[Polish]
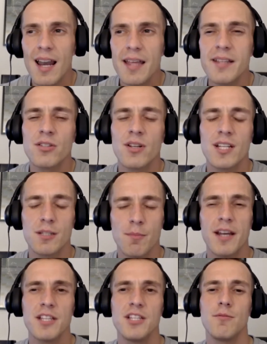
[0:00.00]
ale coraz
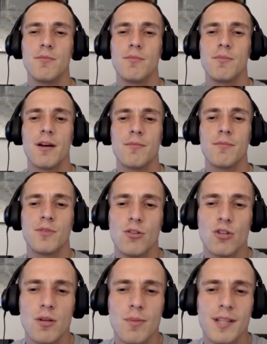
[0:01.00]
bardziej miałem
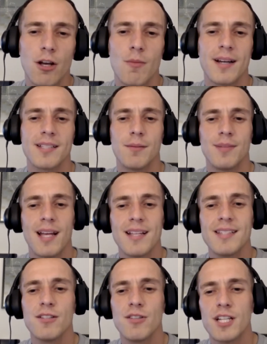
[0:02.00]
do siebie taką
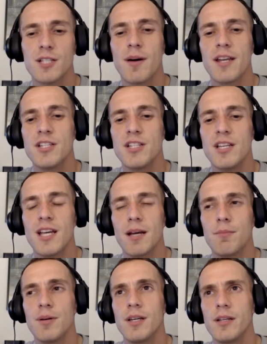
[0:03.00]
akceptację i coraz bardziej
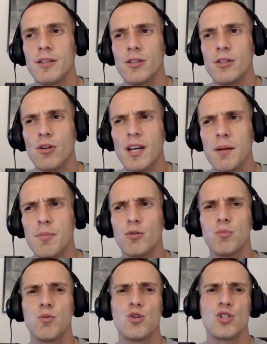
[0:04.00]
jakby trochę jakby
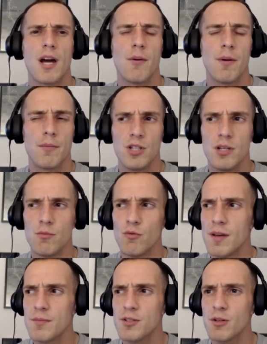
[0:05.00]
odpuszczałem, czyli
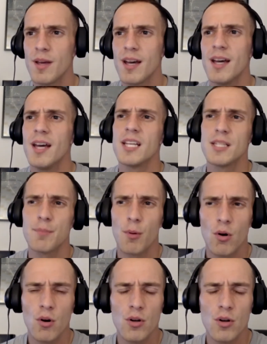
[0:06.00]
mówiłem sobie
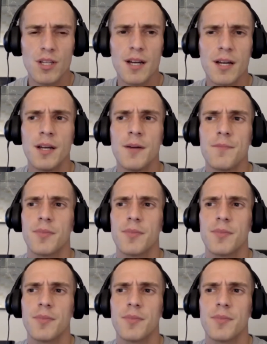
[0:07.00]
spokojnie,